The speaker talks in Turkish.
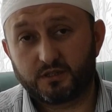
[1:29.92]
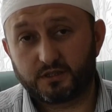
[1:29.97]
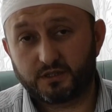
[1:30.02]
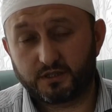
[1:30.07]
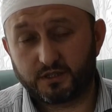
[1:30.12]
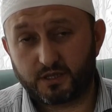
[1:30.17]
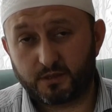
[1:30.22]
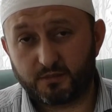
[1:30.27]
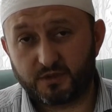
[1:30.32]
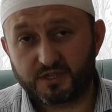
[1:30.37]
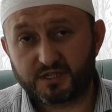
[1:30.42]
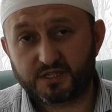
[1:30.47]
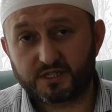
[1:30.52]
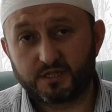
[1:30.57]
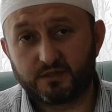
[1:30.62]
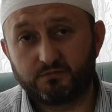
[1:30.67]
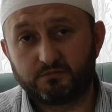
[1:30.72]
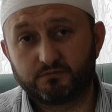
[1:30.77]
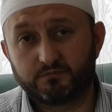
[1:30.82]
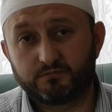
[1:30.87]

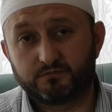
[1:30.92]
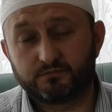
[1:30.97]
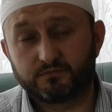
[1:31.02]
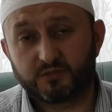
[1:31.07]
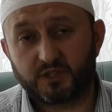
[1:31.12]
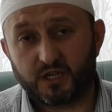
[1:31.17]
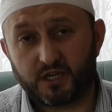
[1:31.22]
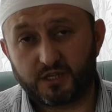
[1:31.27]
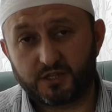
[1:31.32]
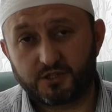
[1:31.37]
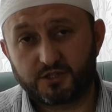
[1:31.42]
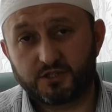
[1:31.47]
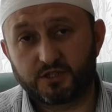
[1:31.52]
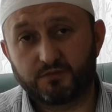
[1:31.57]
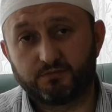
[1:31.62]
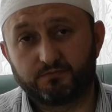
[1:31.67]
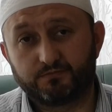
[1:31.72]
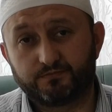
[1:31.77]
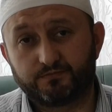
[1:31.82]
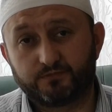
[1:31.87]
namazım,
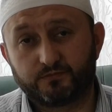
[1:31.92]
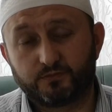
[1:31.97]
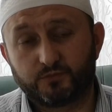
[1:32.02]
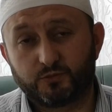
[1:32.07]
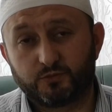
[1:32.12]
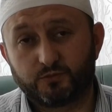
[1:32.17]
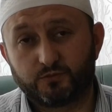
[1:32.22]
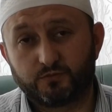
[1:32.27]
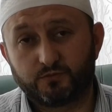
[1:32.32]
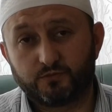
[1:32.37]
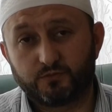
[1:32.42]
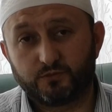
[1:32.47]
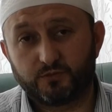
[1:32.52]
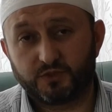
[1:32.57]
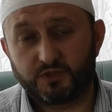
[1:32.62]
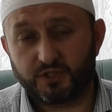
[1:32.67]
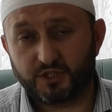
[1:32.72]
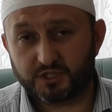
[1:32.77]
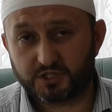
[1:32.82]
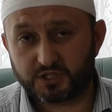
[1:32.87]
haccım,
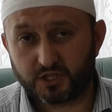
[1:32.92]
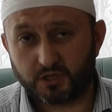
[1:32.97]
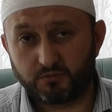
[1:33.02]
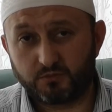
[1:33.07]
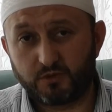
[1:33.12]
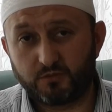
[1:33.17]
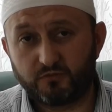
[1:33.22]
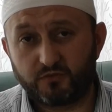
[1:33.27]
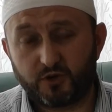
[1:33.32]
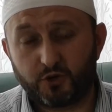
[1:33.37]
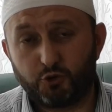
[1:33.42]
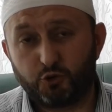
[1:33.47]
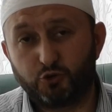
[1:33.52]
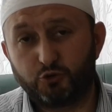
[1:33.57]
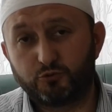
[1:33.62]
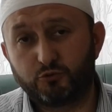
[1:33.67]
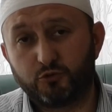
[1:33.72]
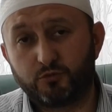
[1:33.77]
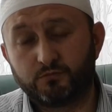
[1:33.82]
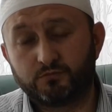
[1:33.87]
Yaşamım ve
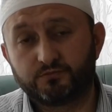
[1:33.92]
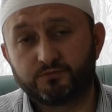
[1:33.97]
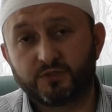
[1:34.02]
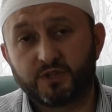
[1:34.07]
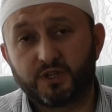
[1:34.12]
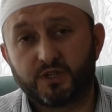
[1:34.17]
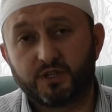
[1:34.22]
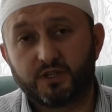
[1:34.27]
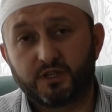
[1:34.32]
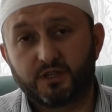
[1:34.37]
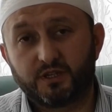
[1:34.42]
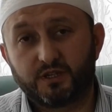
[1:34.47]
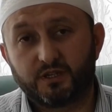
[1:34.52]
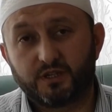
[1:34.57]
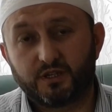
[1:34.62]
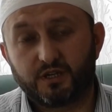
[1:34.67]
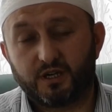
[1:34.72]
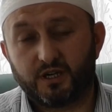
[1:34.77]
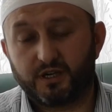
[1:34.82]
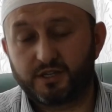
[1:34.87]
ölümüm
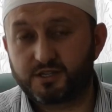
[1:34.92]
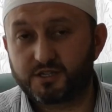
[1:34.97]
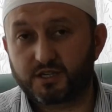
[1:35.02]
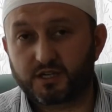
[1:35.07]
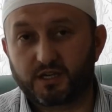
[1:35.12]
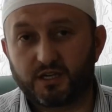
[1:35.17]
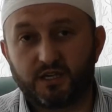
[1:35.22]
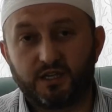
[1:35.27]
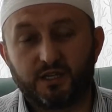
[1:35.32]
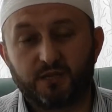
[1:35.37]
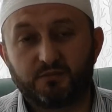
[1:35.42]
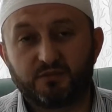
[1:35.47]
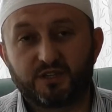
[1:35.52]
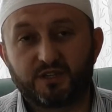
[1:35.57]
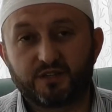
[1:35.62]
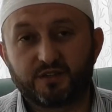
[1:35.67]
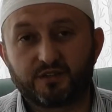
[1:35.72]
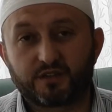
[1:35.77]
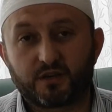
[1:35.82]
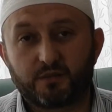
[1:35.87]
ancak
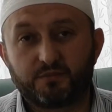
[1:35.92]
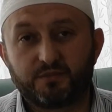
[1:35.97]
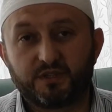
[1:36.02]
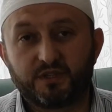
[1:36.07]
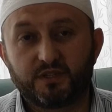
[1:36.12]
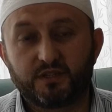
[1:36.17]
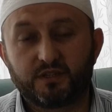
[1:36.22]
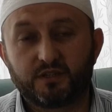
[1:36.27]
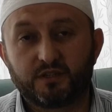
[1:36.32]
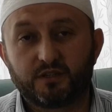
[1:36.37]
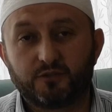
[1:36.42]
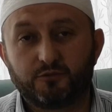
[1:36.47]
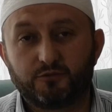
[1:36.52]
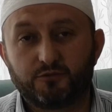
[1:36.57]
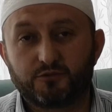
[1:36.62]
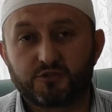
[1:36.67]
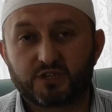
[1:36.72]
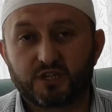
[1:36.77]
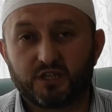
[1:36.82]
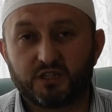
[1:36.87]
alemlerin Rabbi
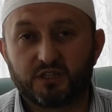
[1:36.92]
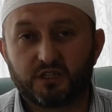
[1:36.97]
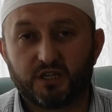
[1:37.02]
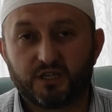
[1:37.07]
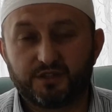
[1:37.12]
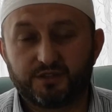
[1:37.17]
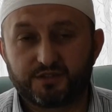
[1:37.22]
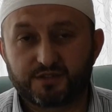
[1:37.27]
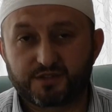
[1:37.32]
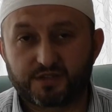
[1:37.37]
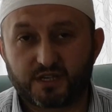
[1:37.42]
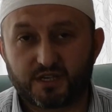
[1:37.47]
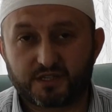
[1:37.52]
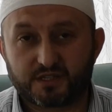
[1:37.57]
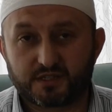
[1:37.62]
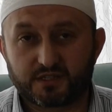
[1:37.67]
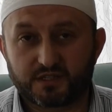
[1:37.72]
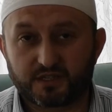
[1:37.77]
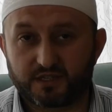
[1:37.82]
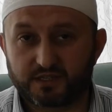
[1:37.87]
Yüce Allah'ın
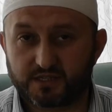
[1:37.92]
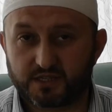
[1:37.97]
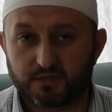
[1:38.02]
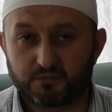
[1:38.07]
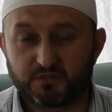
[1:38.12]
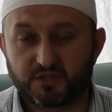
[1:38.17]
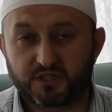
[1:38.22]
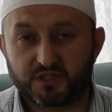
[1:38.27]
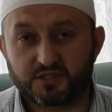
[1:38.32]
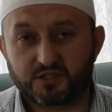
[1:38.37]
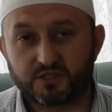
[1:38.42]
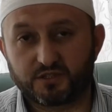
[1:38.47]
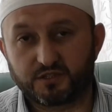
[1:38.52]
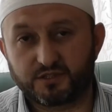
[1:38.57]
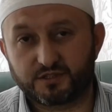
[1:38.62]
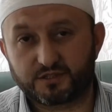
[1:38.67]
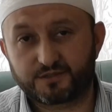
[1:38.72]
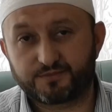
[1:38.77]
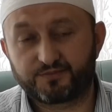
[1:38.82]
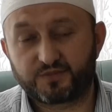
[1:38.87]
rızasını kazanmak
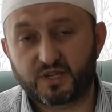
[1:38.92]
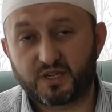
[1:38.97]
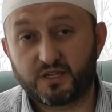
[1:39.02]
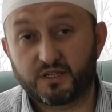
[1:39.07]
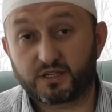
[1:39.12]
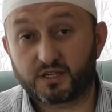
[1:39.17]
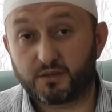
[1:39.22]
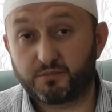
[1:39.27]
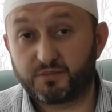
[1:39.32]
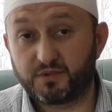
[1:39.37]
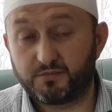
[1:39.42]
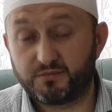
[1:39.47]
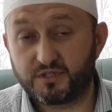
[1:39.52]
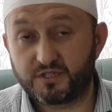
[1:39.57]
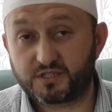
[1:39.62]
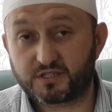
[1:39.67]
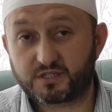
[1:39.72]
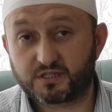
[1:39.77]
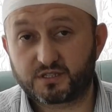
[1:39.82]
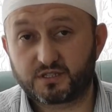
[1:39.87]
içindir.
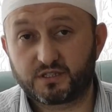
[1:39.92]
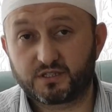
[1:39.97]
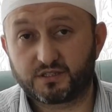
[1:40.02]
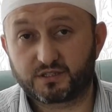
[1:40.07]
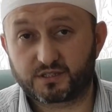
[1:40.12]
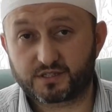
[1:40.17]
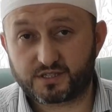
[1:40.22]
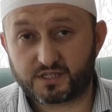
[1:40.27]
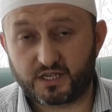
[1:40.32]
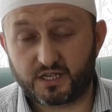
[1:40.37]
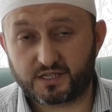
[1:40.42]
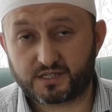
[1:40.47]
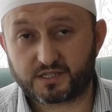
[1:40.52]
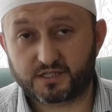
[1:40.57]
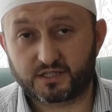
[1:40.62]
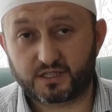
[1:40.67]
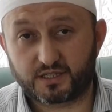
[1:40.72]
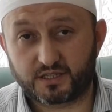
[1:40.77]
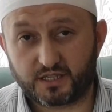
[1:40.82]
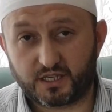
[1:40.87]
Rabbimiz
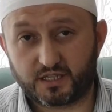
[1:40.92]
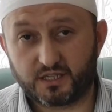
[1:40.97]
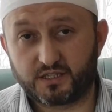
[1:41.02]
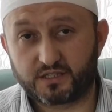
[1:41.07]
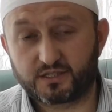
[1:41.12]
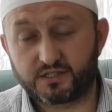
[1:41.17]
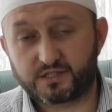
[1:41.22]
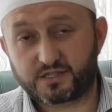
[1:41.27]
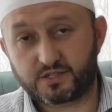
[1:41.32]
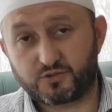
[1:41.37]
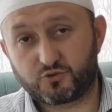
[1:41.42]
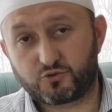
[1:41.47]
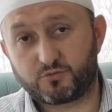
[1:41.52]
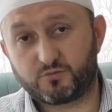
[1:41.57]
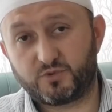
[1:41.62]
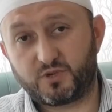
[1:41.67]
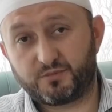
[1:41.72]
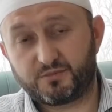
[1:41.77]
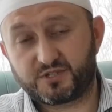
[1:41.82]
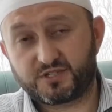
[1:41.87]
rızasına nail kılsın
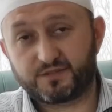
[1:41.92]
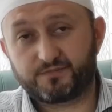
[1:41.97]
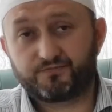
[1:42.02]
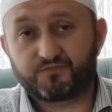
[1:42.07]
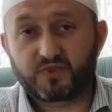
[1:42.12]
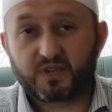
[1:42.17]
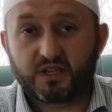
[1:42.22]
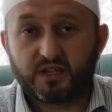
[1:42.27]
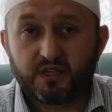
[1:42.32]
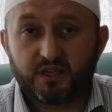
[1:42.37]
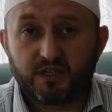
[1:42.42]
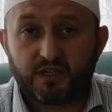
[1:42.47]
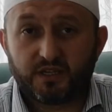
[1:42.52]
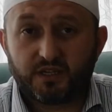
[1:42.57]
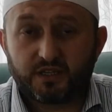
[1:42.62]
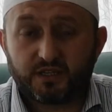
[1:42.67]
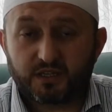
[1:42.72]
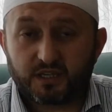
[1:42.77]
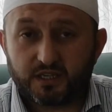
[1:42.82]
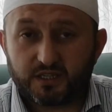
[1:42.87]
cümlemizi.
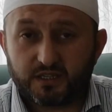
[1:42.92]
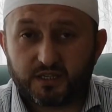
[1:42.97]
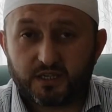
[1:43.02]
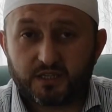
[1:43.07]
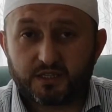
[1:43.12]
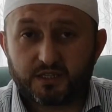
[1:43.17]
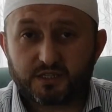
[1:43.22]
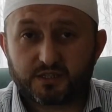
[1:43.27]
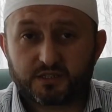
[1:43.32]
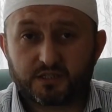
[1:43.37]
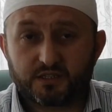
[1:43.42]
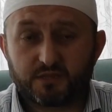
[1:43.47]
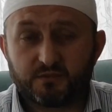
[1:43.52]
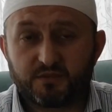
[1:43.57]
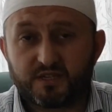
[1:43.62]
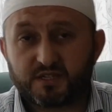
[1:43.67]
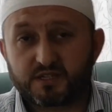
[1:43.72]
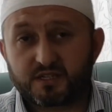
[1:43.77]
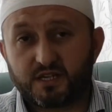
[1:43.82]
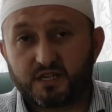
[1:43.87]
Değerli kardeşlerim
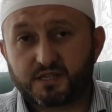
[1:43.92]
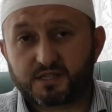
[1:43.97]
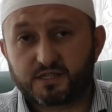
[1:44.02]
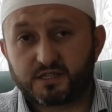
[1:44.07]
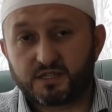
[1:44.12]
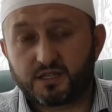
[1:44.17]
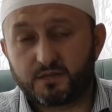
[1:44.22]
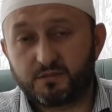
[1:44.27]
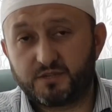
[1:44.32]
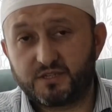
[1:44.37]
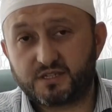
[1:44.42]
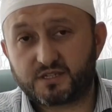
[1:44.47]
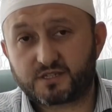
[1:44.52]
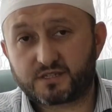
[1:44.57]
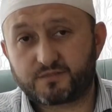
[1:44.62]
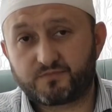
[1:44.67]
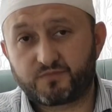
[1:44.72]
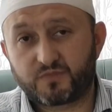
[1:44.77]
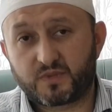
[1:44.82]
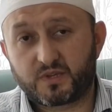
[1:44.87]
esasında
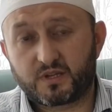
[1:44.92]
biz